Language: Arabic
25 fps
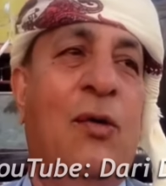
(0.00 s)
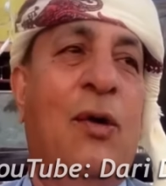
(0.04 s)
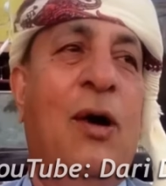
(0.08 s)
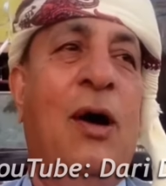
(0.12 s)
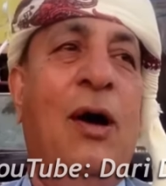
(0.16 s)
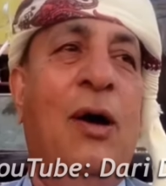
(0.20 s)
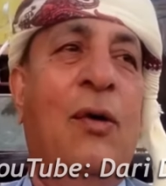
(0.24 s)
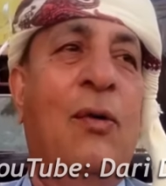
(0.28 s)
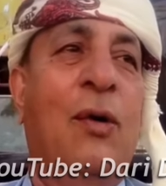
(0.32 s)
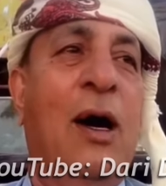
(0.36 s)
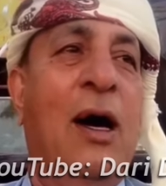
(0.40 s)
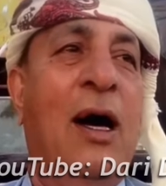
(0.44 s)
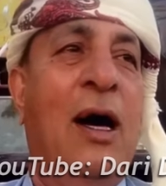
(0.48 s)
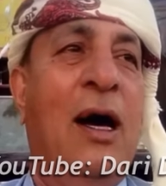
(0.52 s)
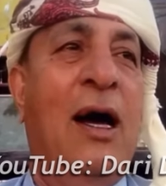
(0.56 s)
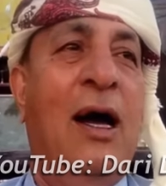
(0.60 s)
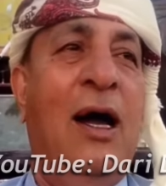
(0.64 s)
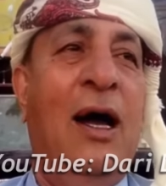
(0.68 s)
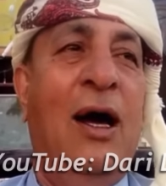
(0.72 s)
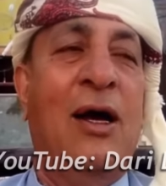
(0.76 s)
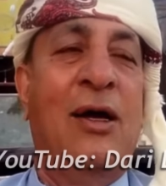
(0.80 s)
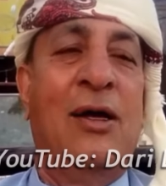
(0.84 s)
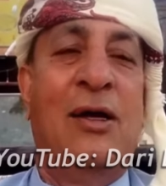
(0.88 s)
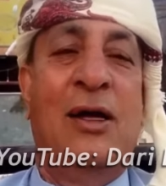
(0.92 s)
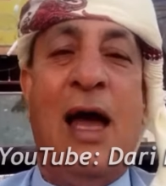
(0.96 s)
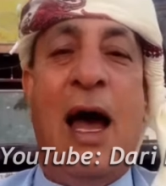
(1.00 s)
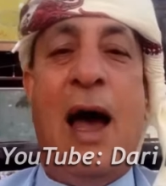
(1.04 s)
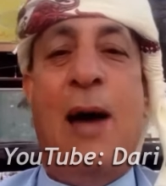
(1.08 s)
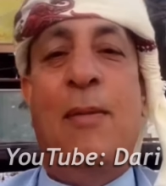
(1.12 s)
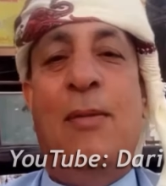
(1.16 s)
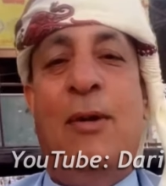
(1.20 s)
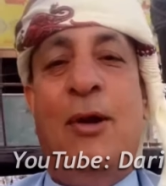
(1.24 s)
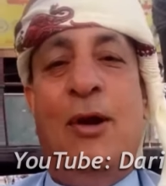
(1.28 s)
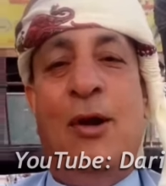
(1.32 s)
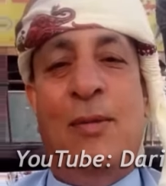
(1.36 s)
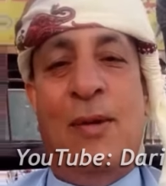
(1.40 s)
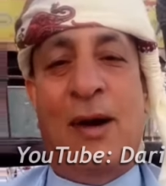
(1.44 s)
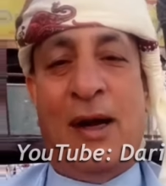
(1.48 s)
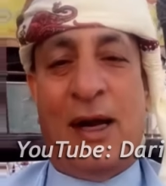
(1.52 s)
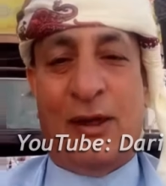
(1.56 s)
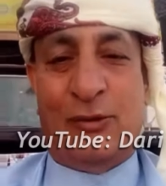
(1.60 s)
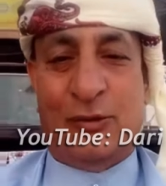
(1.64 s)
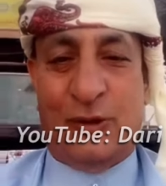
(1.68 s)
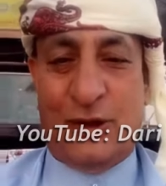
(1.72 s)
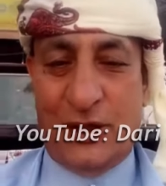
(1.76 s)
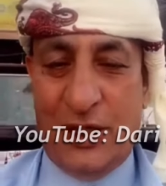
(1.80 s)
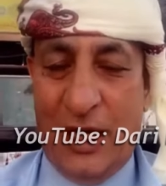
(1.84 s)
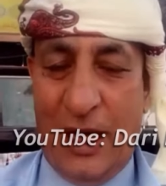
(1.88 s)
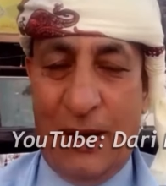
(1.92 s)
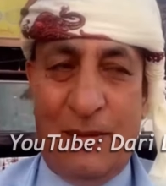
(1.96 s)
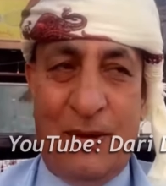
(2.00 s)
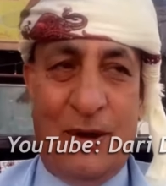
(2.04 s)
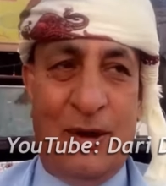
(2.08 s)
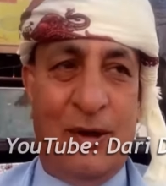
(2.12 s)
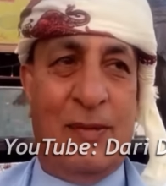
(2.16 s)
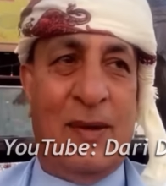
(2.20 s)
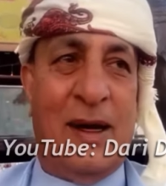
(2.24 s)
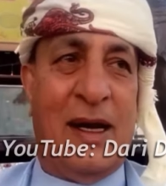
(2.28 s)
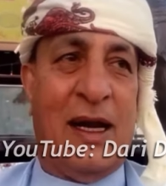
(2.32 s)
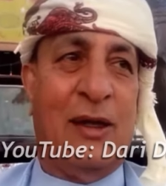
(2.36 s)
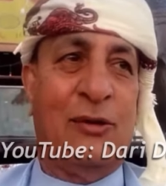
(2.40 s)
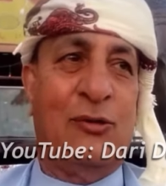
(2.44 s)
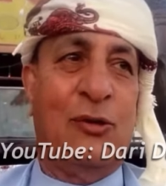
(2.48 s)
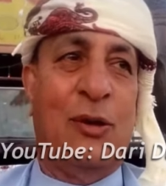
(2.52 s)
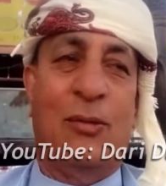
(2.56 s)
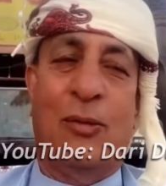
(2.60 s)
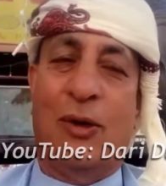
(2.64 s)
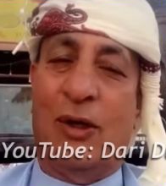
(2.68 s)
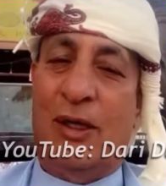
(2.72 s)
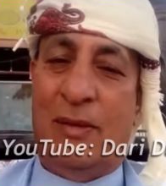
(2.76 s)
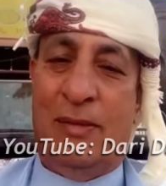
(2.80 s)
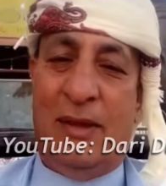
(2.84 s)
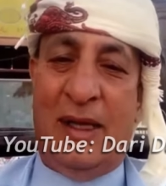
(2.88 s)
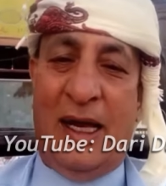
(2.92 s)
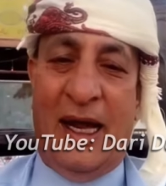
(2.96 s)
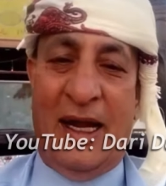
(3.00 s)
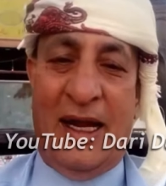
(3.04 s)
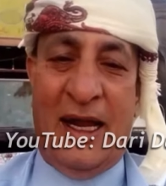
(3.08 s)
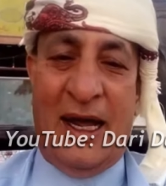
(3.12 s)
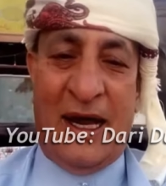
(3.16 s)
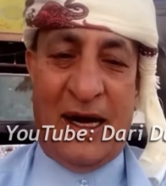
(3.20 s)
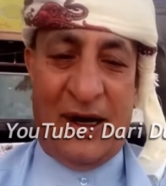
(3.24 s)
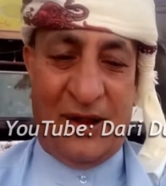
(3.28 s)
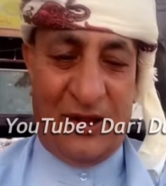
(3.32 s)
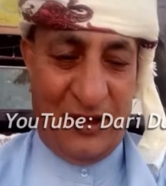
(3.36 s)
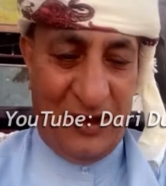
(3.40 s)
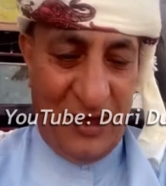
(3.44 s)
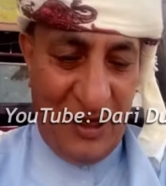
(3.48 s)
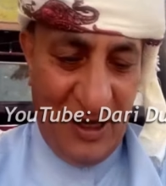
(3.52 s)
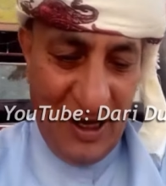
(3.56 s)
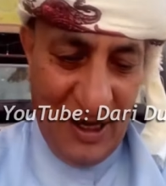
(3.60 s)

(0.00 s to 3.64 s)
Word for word: وحكام الإمارات وشعب الإمارات والمقيمين على أرض